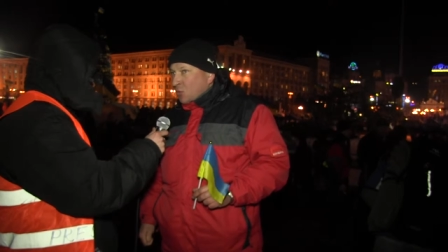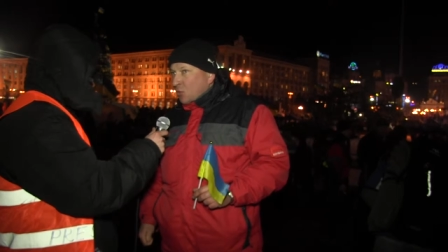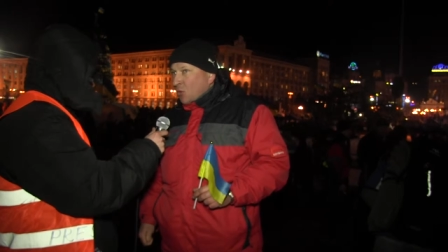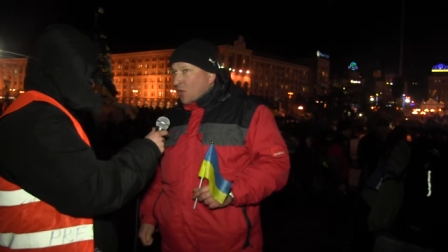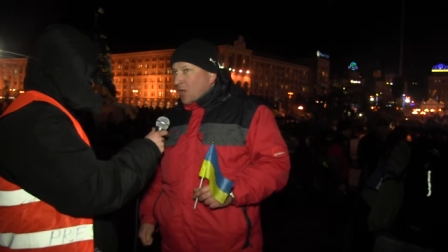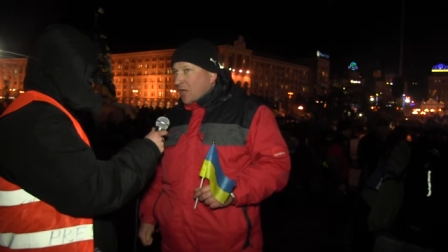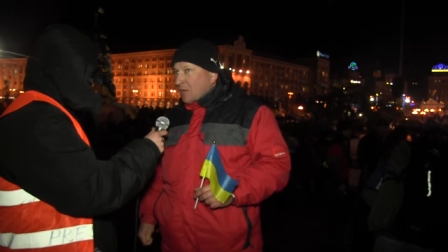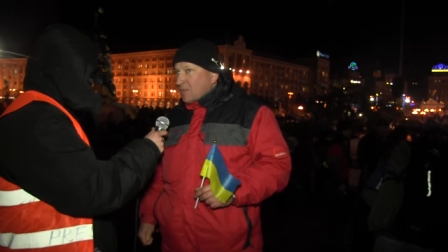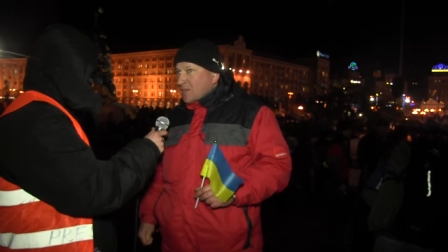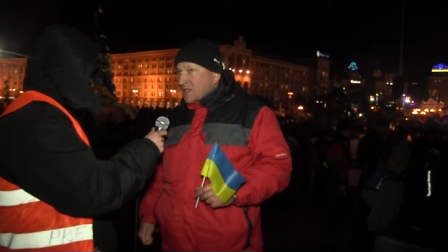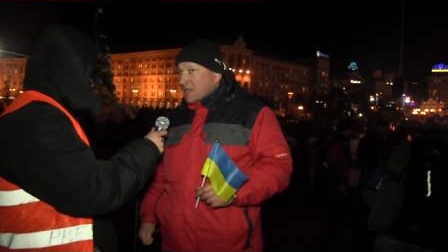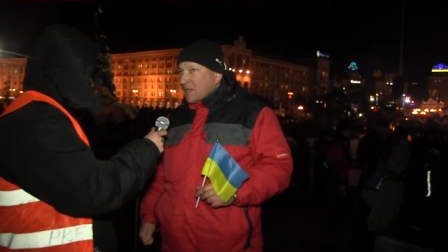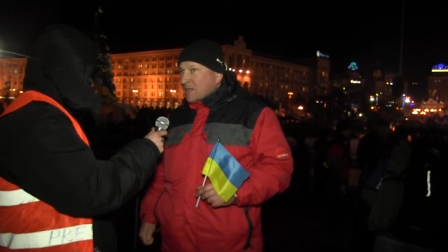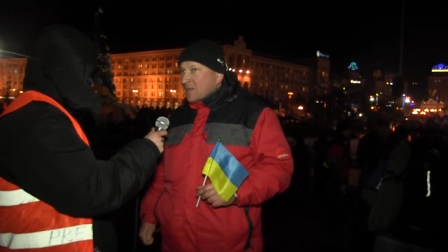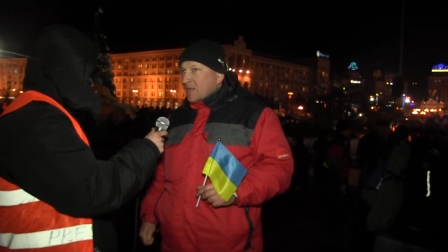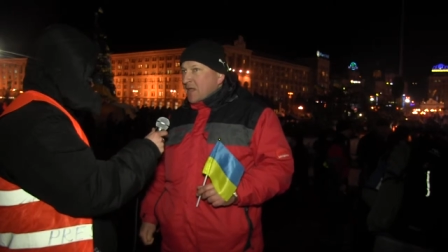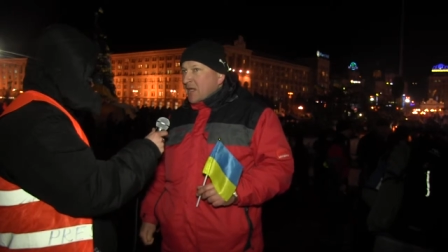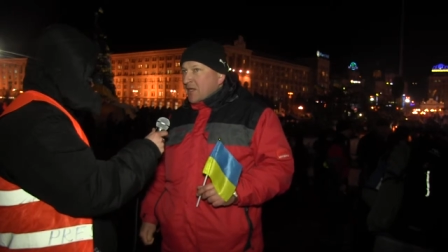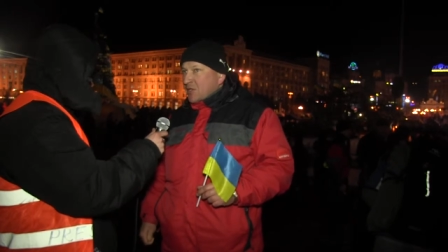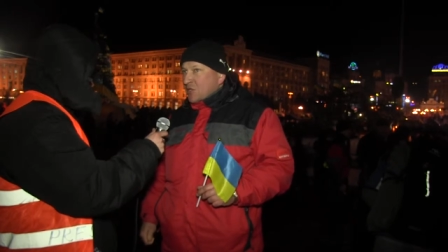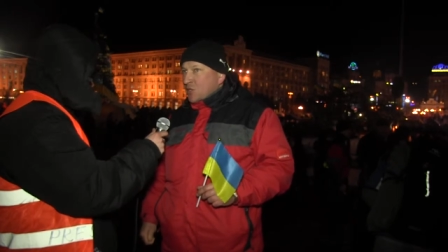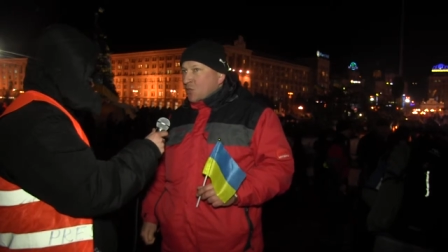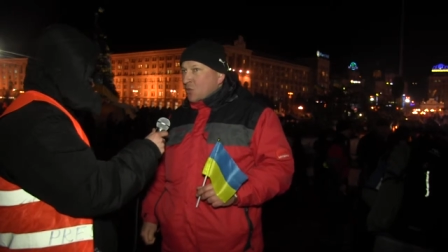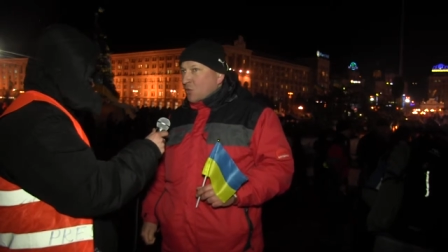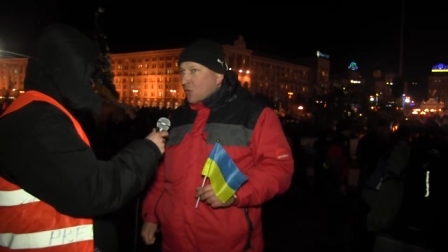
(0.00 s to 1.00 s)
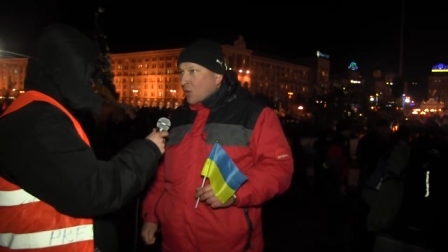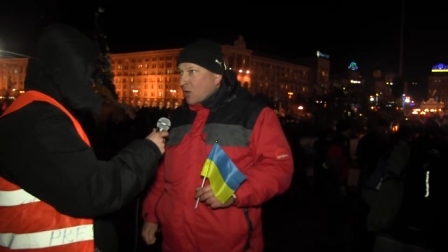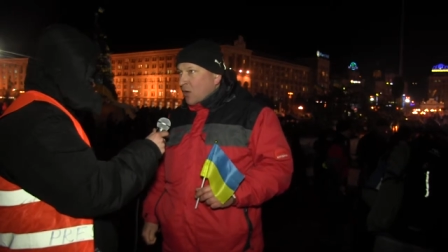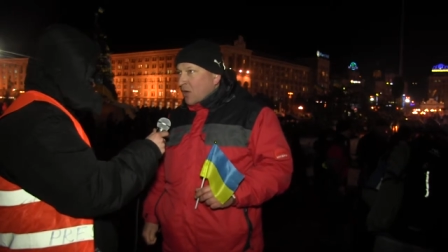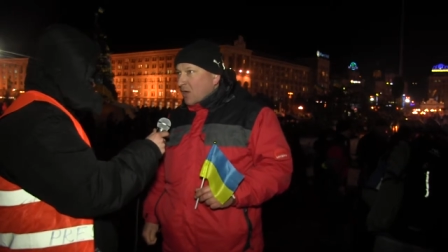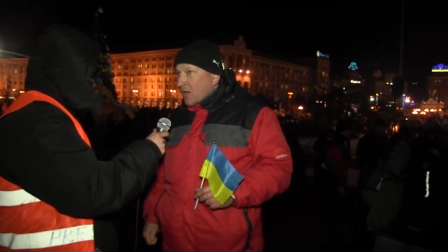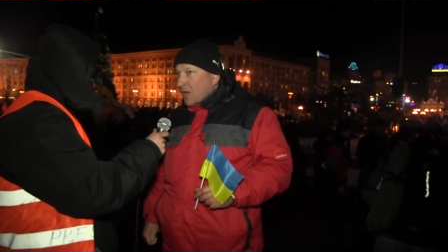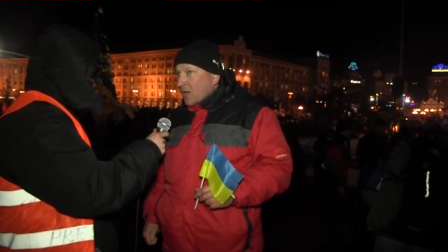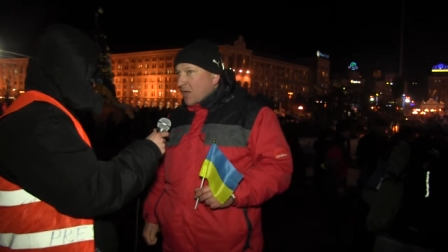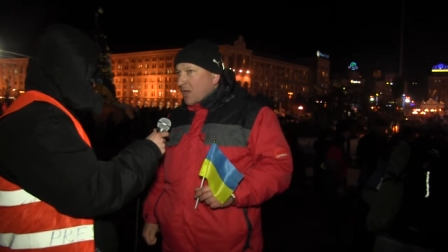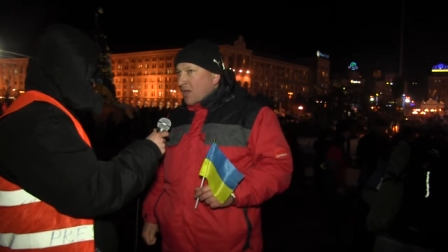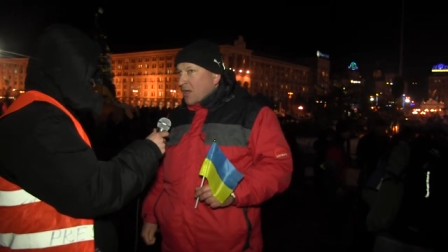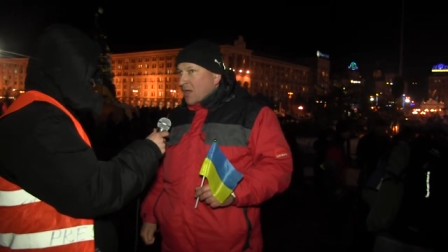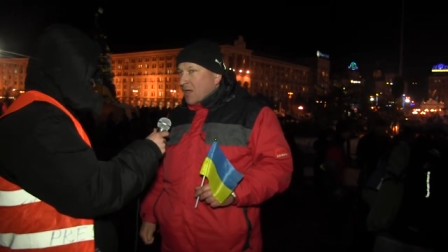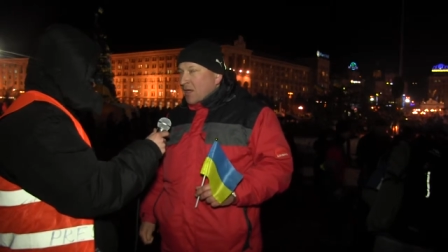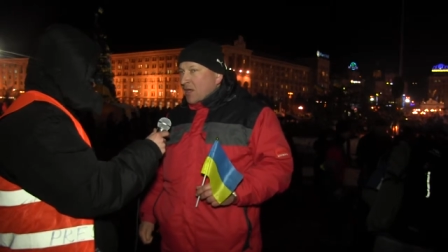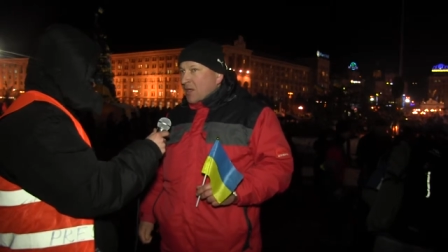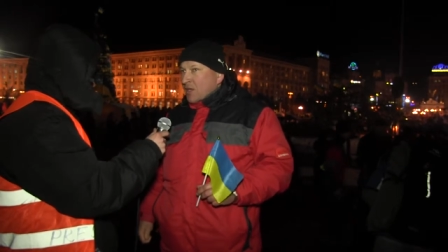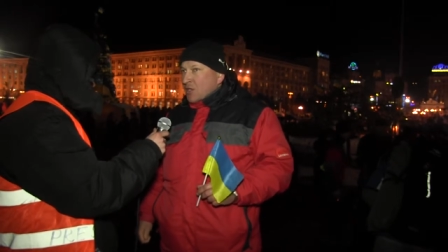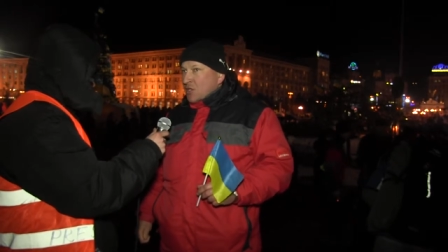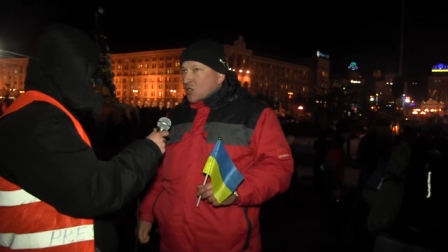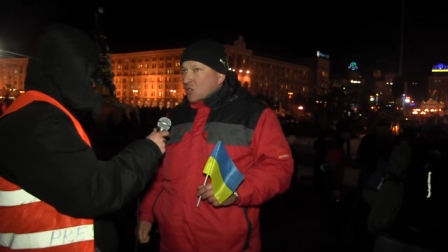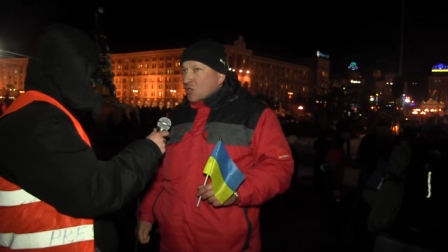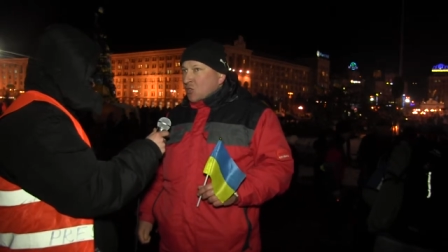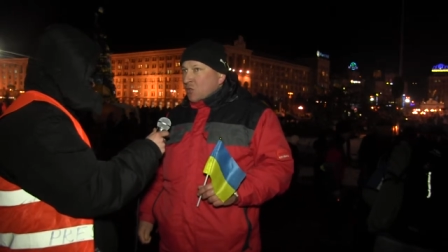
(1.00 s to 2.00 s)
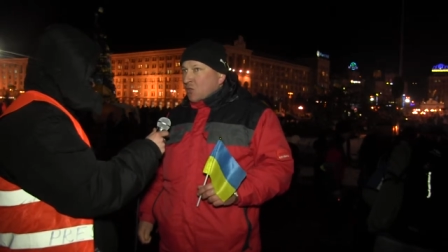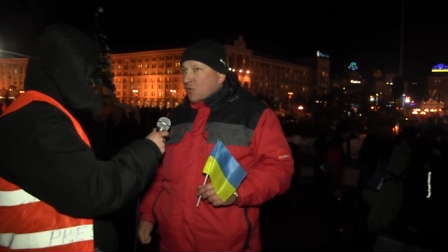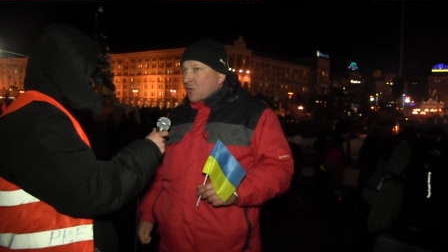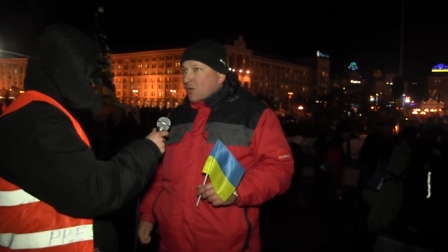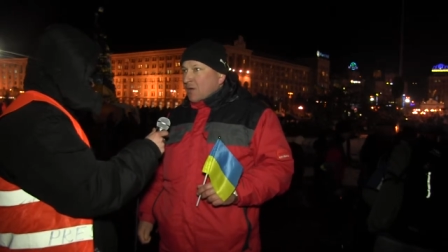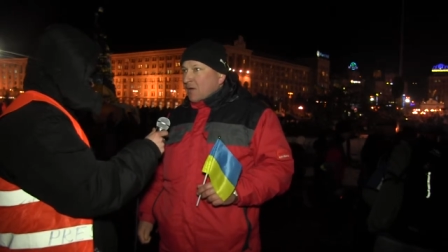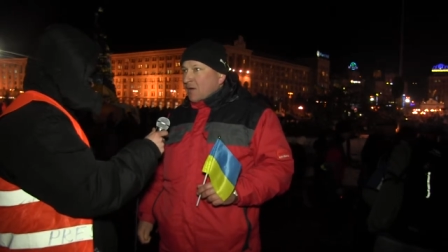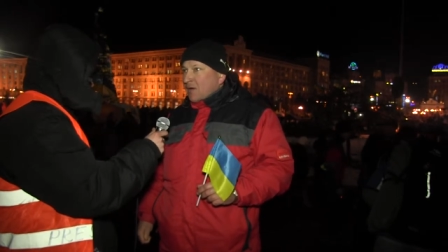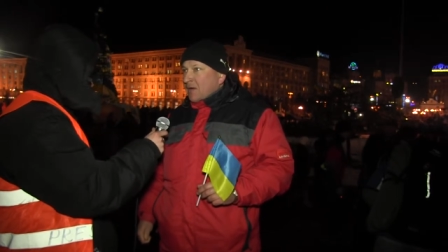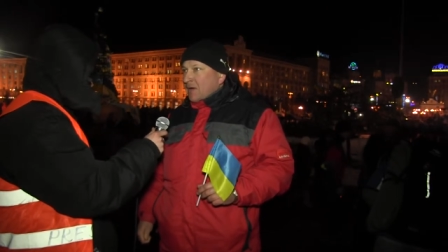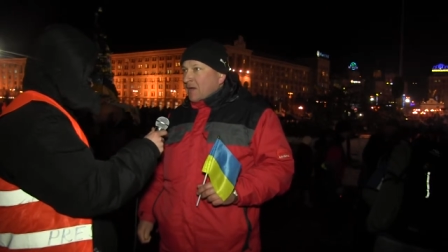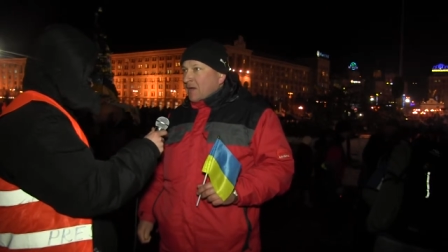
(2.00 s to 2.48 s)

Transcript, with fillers: долгом сказать, что, что